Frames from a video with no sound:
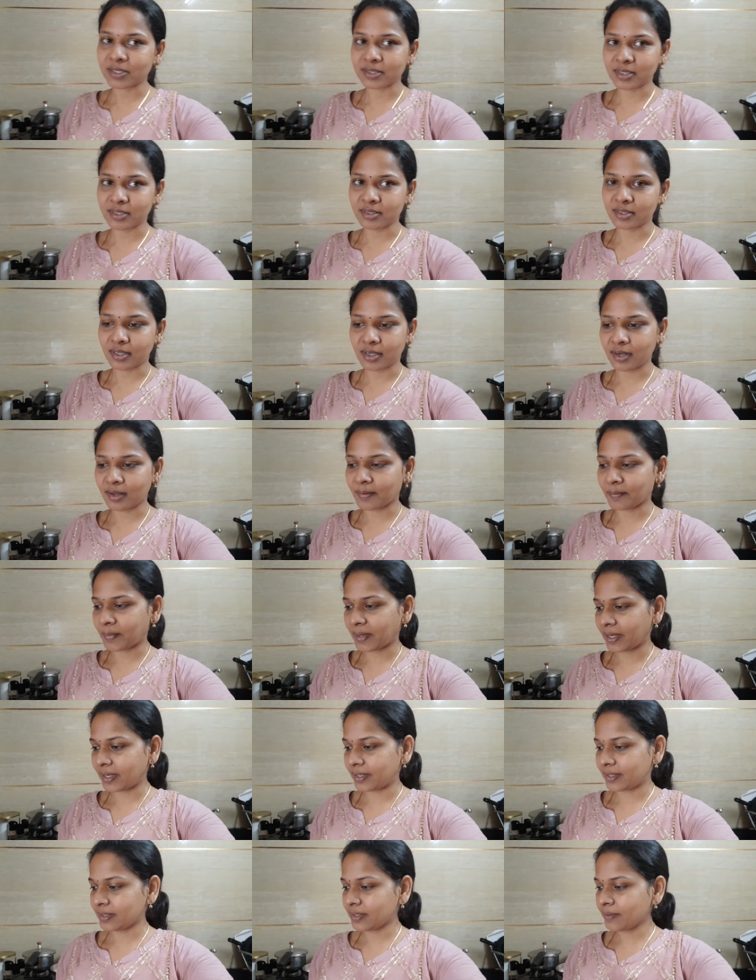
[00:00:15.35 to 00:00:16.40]
செஞ்சுக்கலாம்
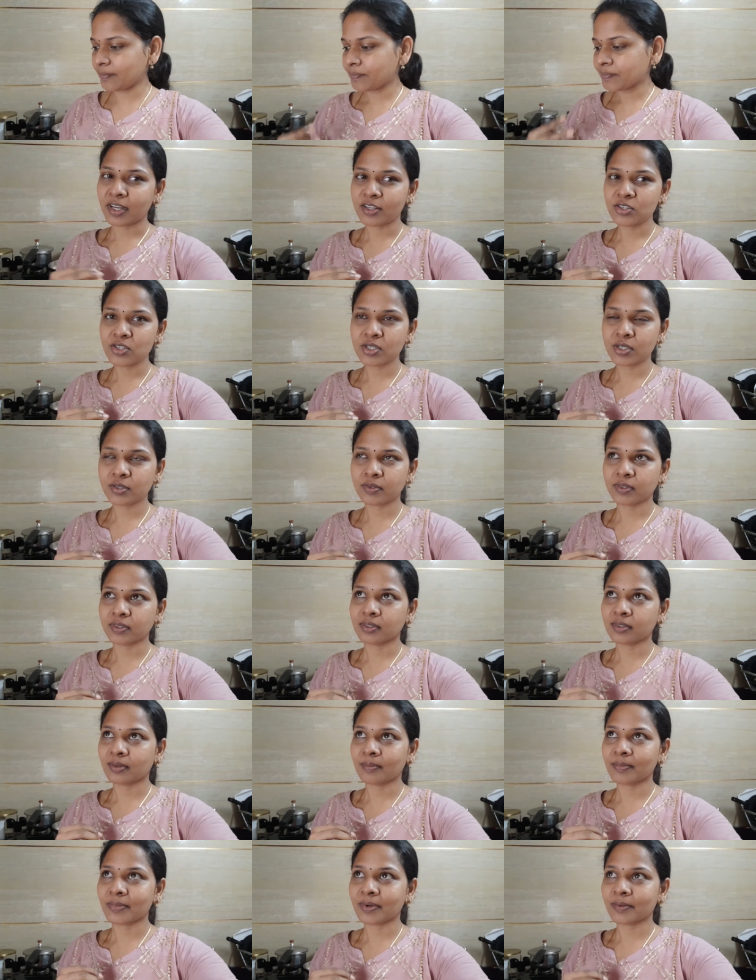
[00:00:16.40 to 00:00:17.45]
அப்படின்ட்டு லஞ்சுக்கு வந்து
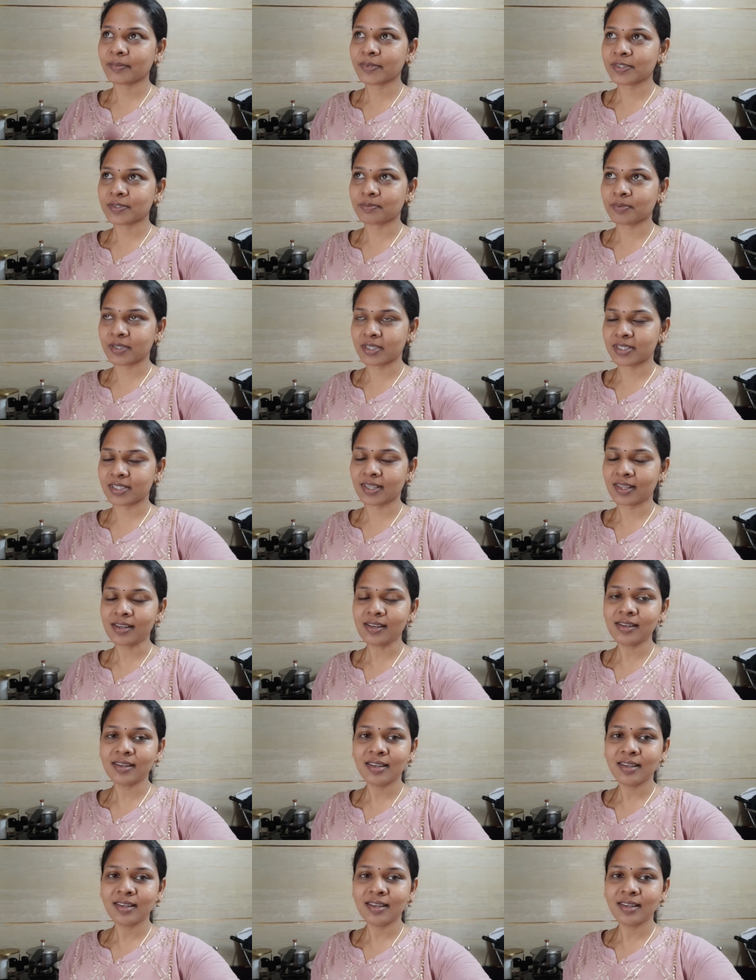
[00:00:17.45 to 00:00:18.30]
ரொம்ப ரொம்ப ஸ்பெஷல்